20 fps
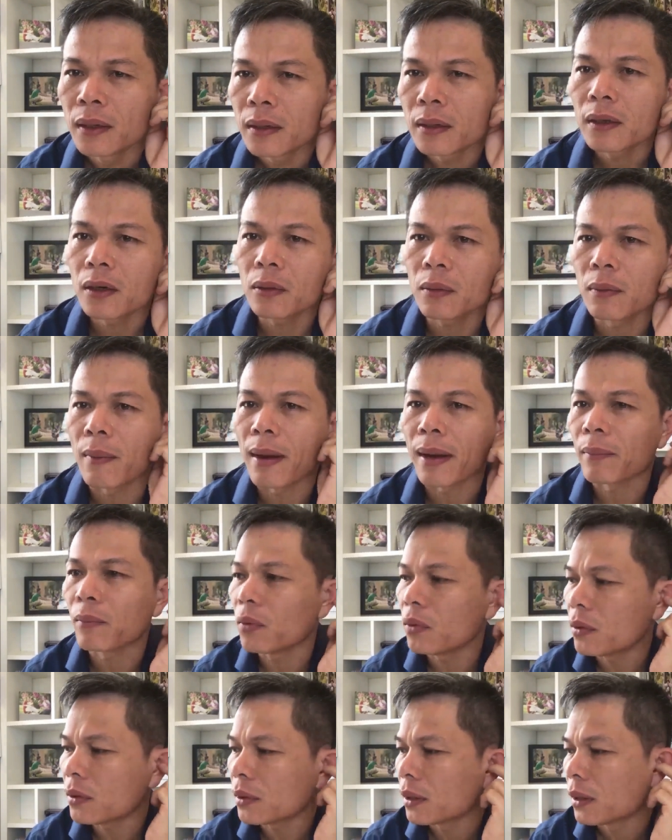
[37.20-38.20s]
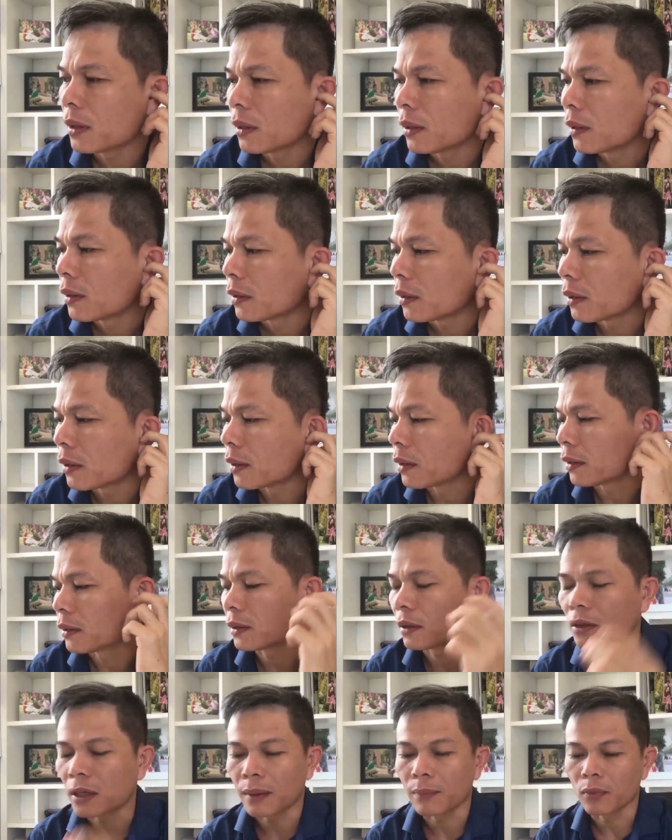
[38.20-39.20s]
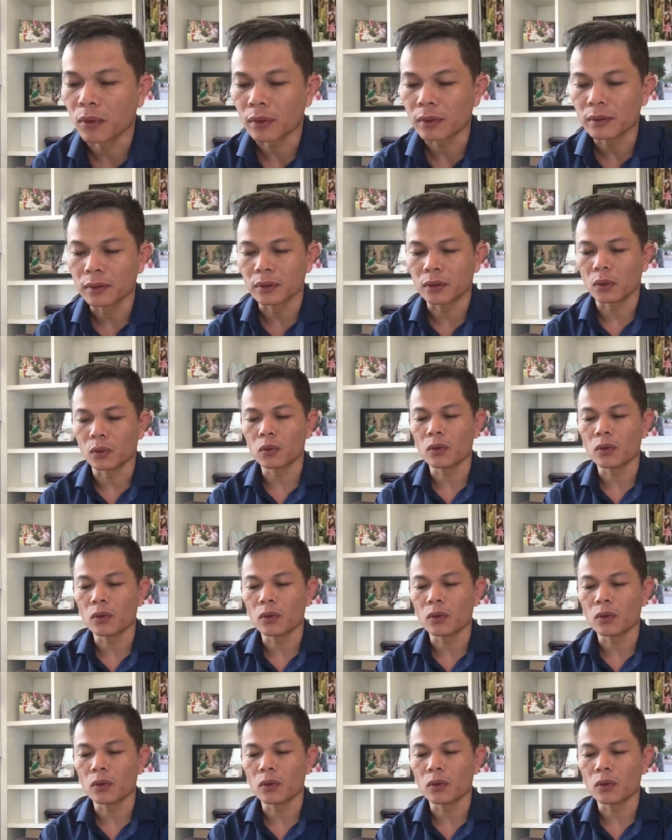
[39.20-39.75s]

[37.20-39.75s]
nếu mà bạn muốn à, trở thành một cái người chủ